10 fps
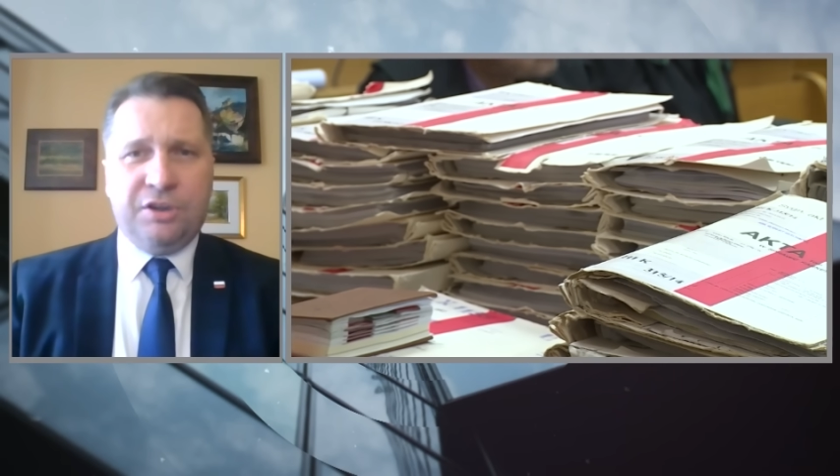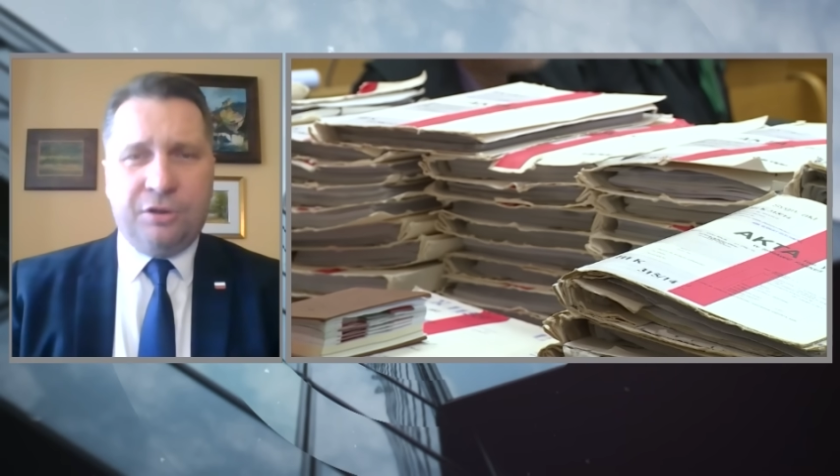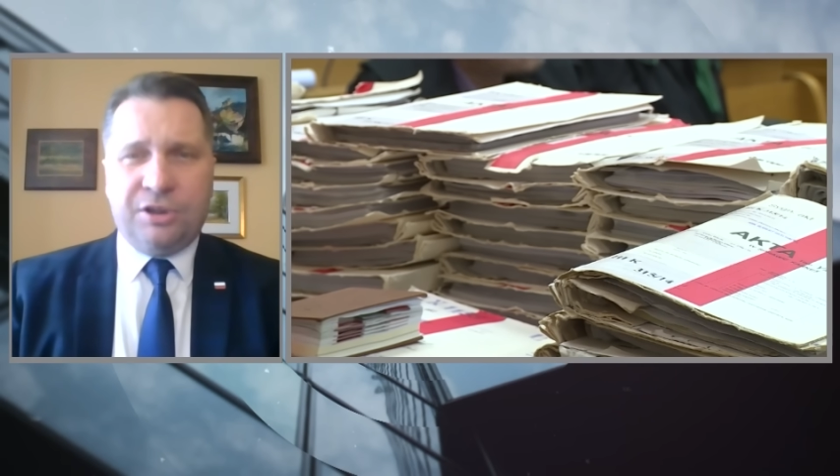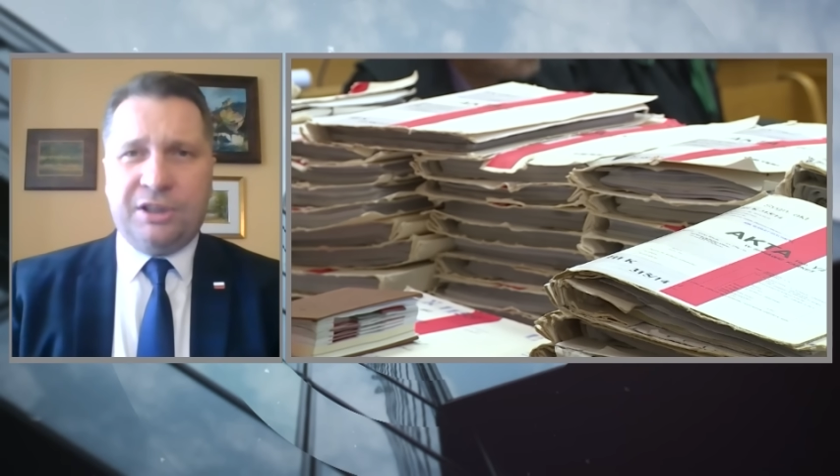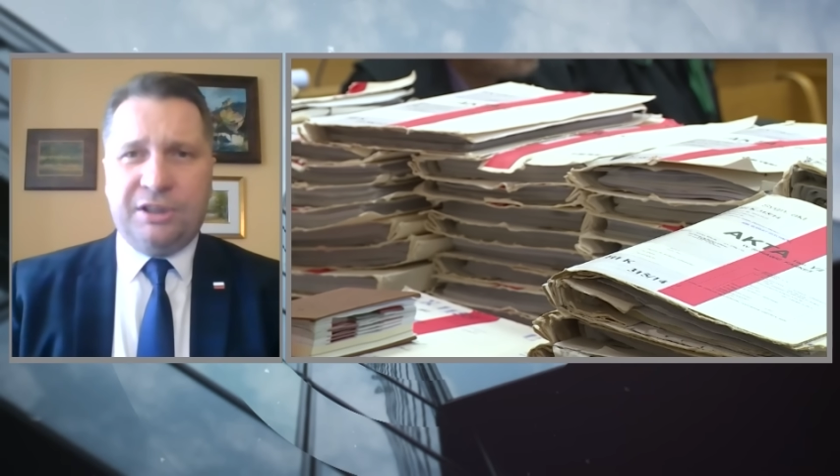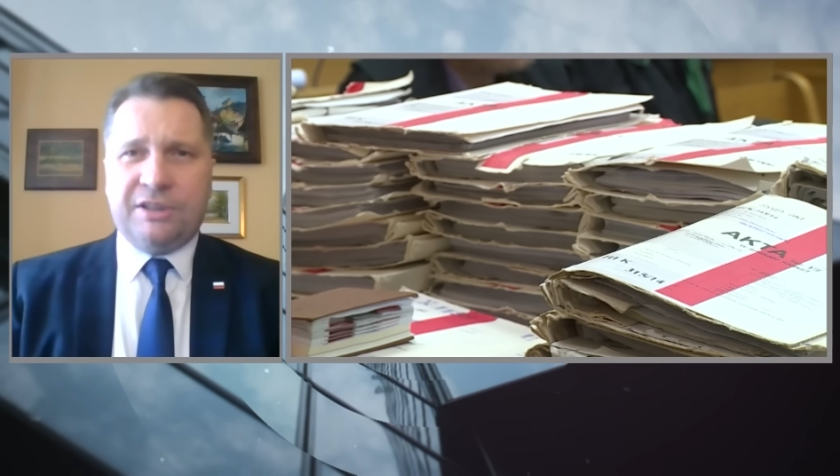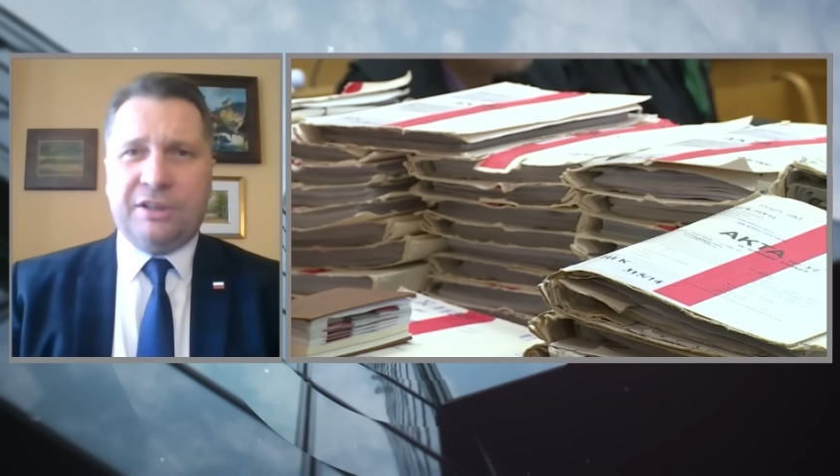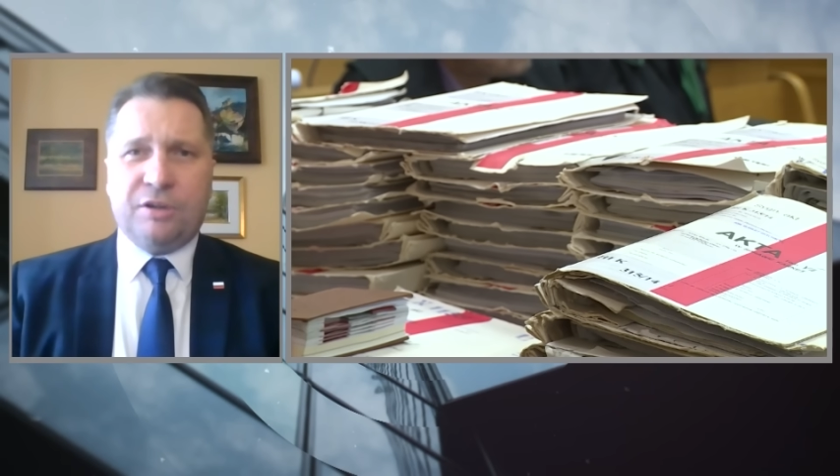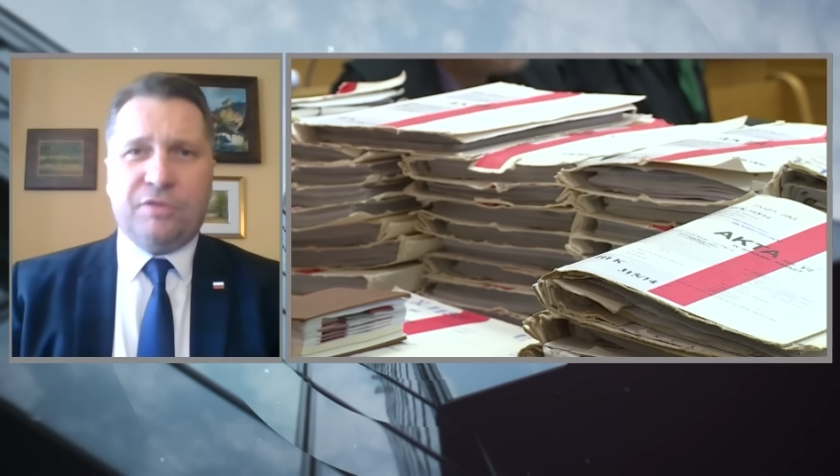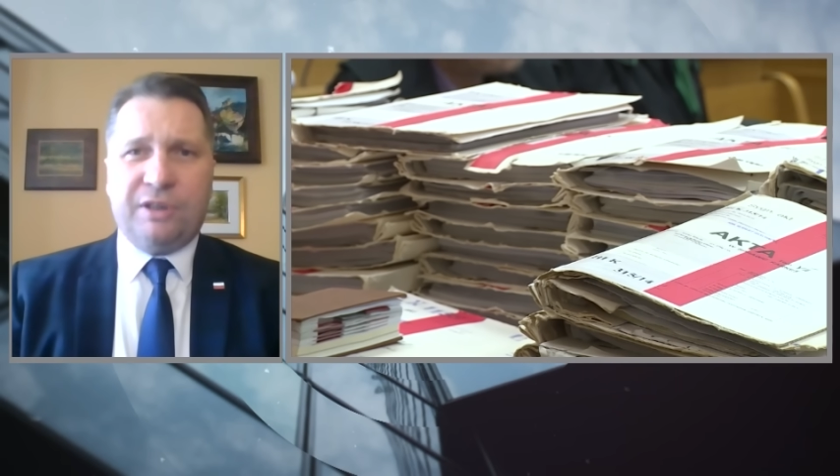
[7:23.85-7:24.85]

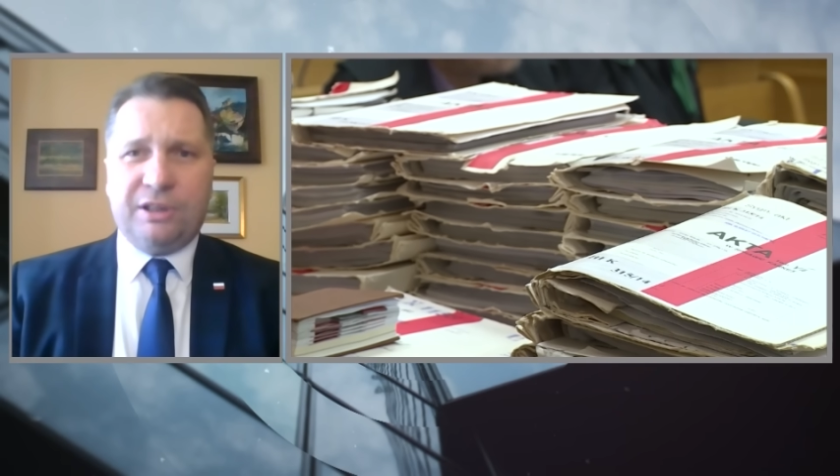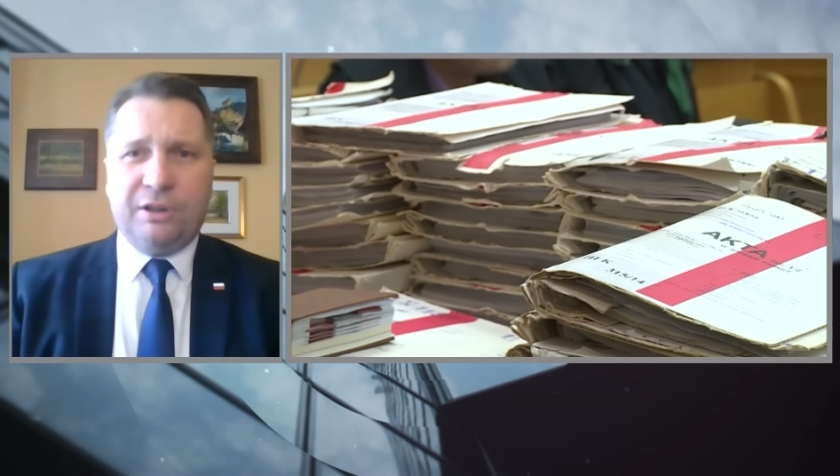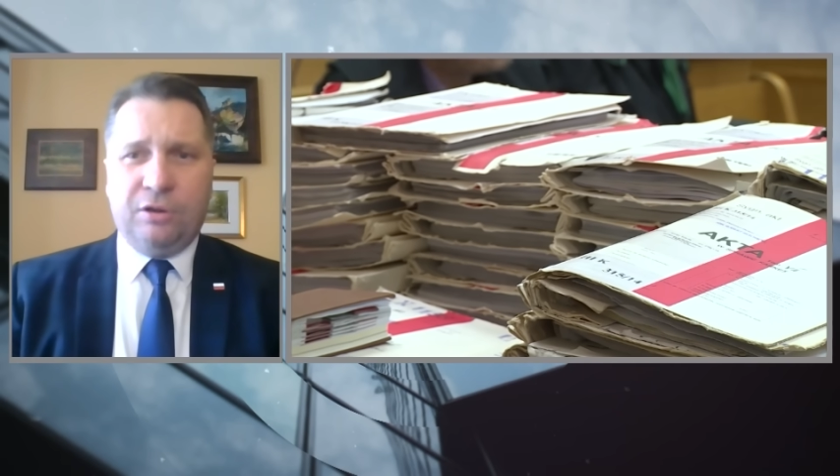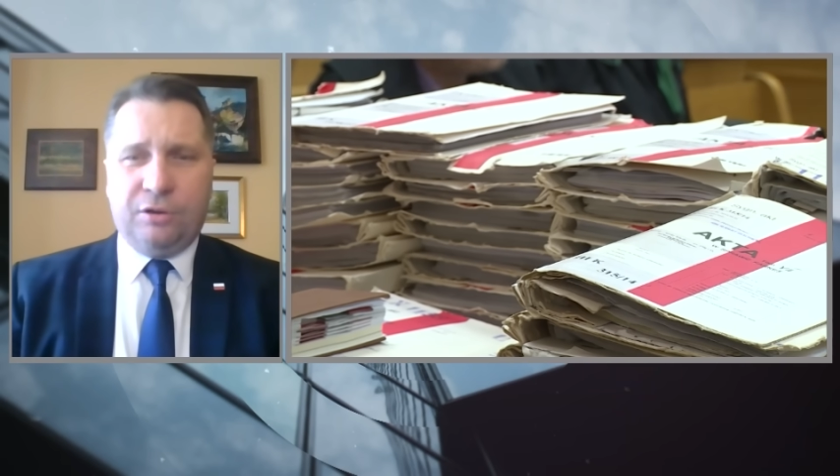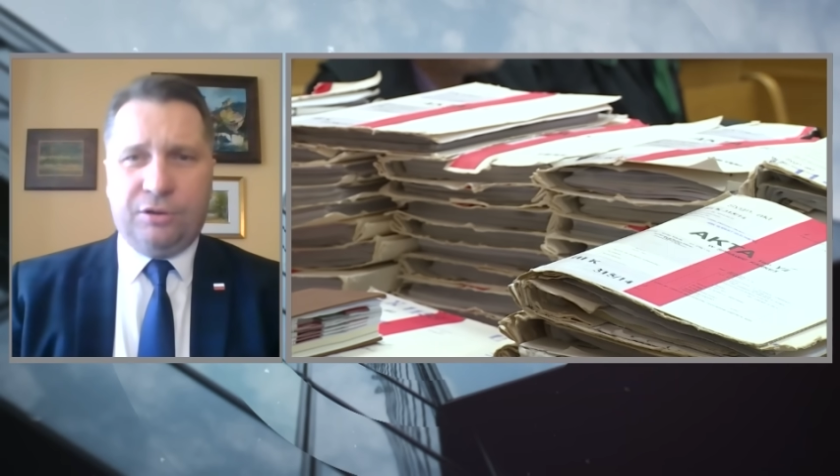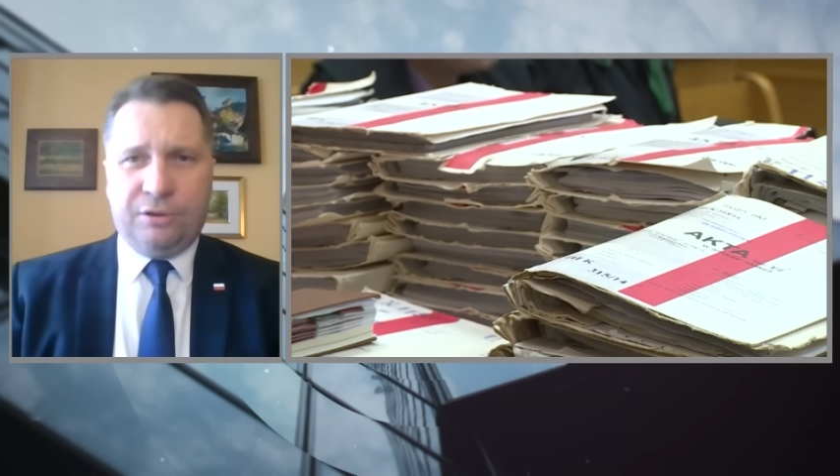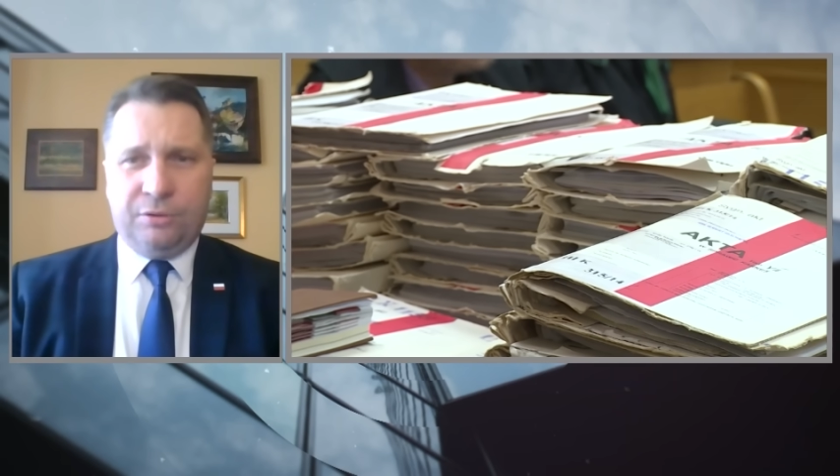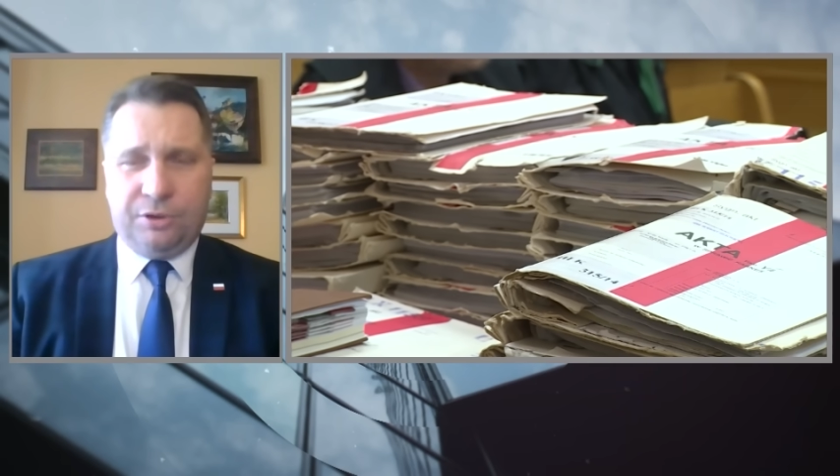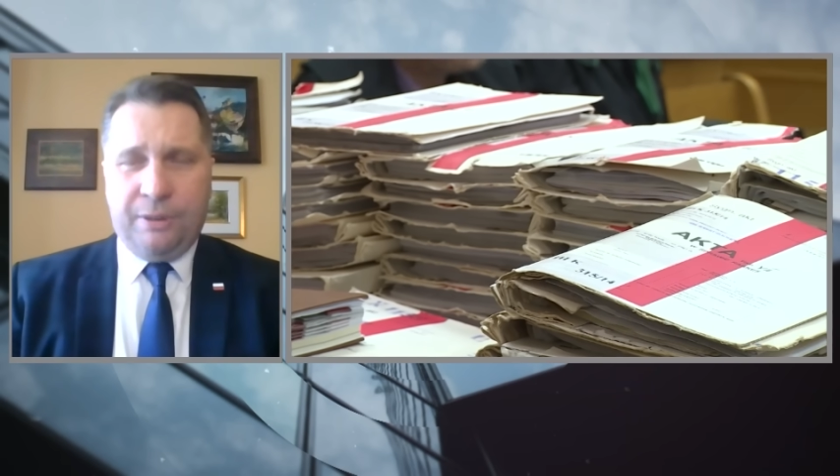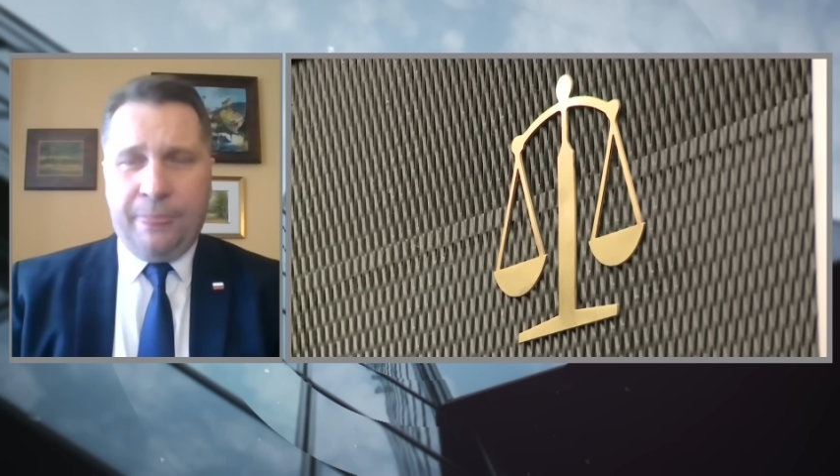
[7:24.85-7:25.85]
144
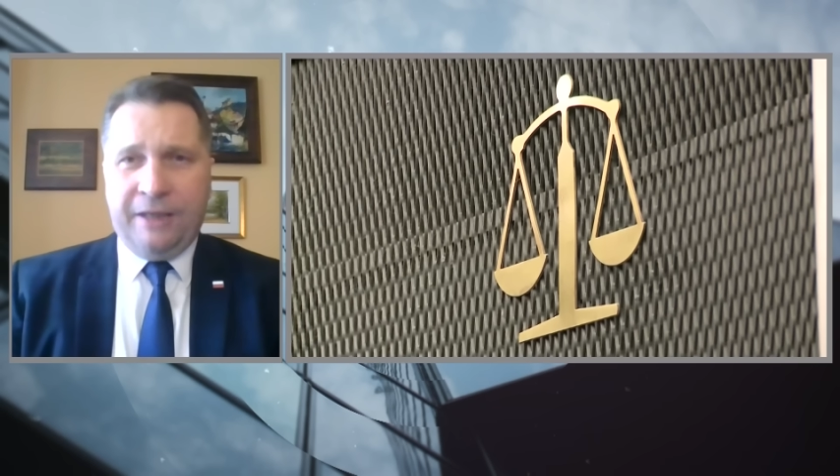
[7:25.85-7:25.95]
Konstytucji.